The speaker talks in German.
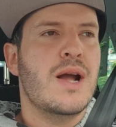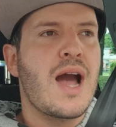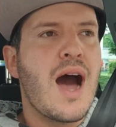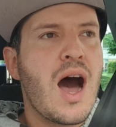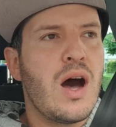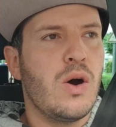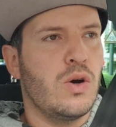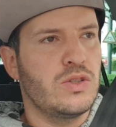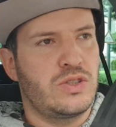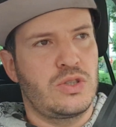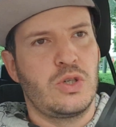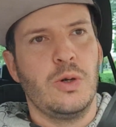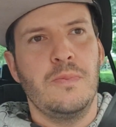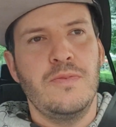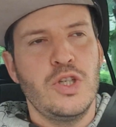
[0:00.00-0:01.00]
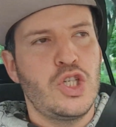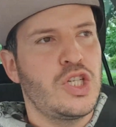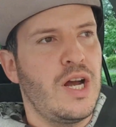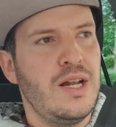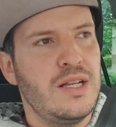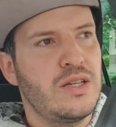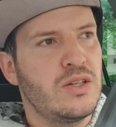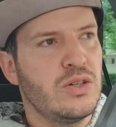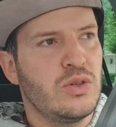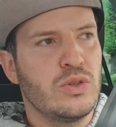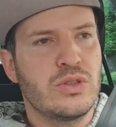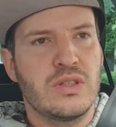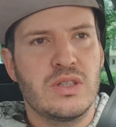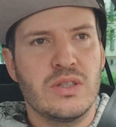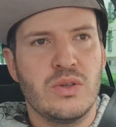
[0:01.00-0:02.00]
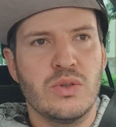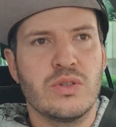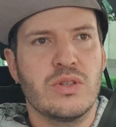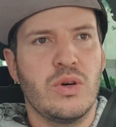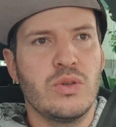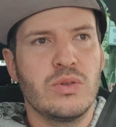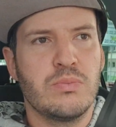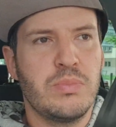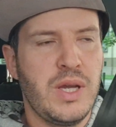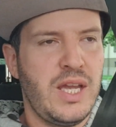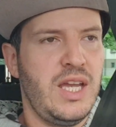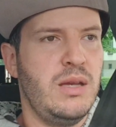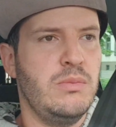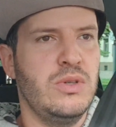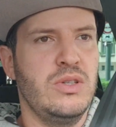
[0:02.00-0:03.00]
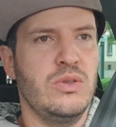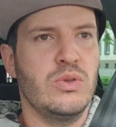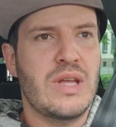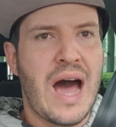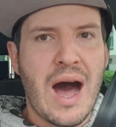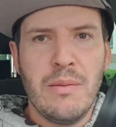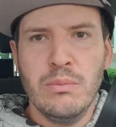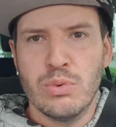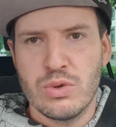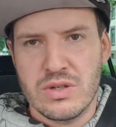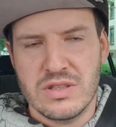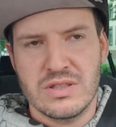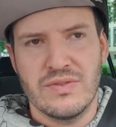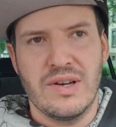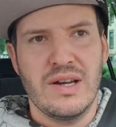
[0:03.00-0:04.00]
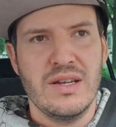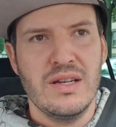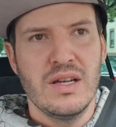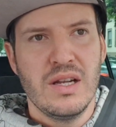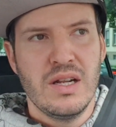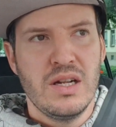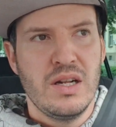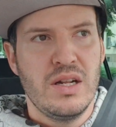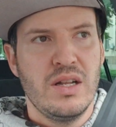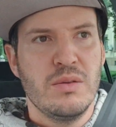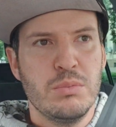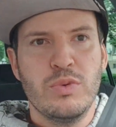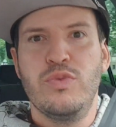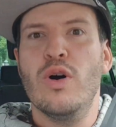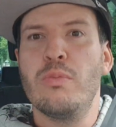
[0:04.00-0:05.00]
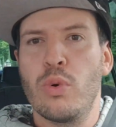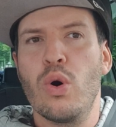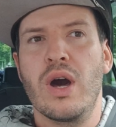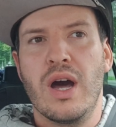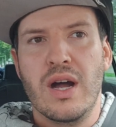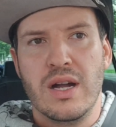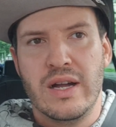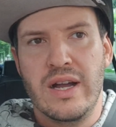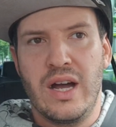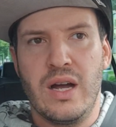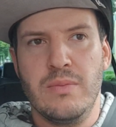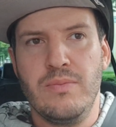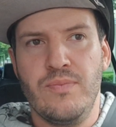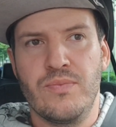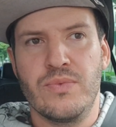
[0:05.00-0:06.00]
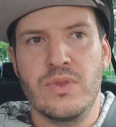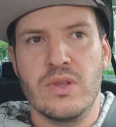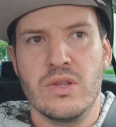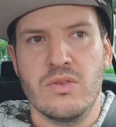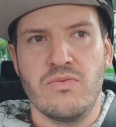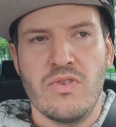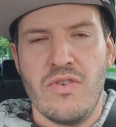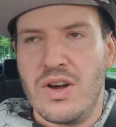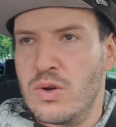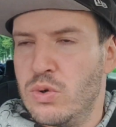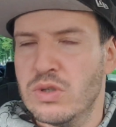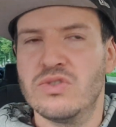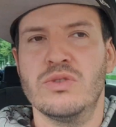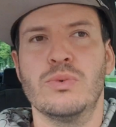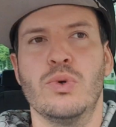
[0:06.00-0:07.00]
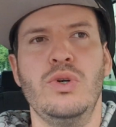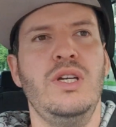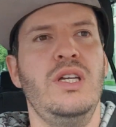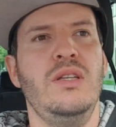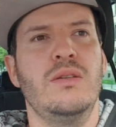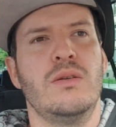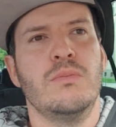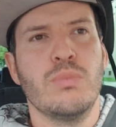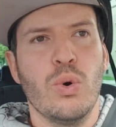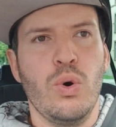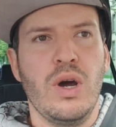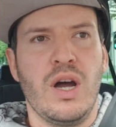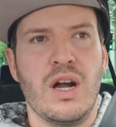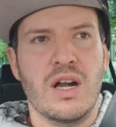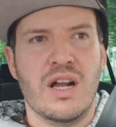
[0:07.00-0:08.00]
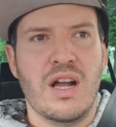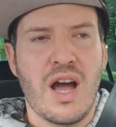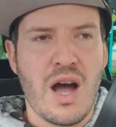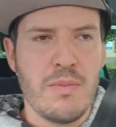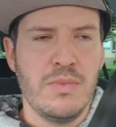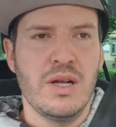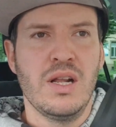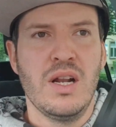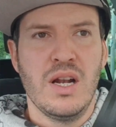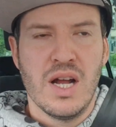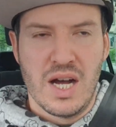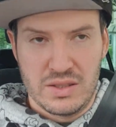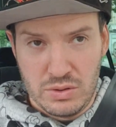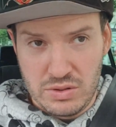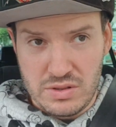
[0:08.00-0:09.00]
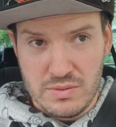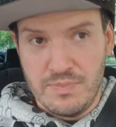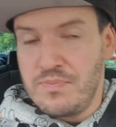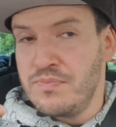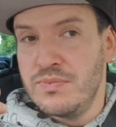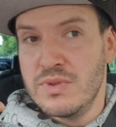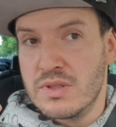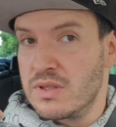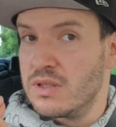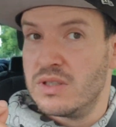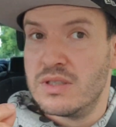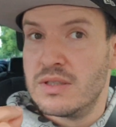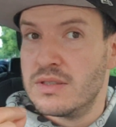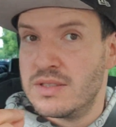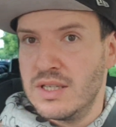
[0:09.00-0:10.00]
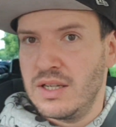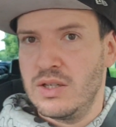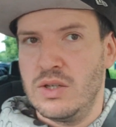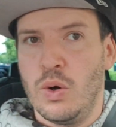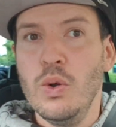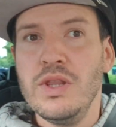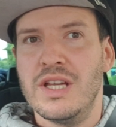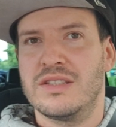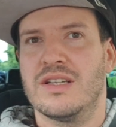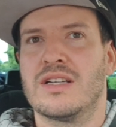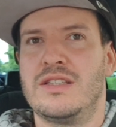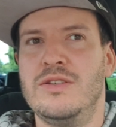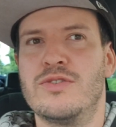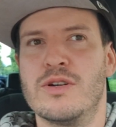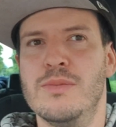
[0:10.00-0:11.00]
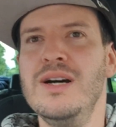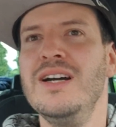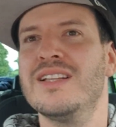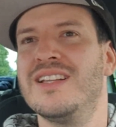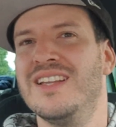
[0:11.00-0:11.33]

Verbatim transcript: Chaos-Club wie Schalke und, und, und Bremen und Hamburg es waren, bevor Bruchhagen kam. Wir waren kurz am Ruin, Bruchhagen kam, hat uns seri unattraktiv gemacht,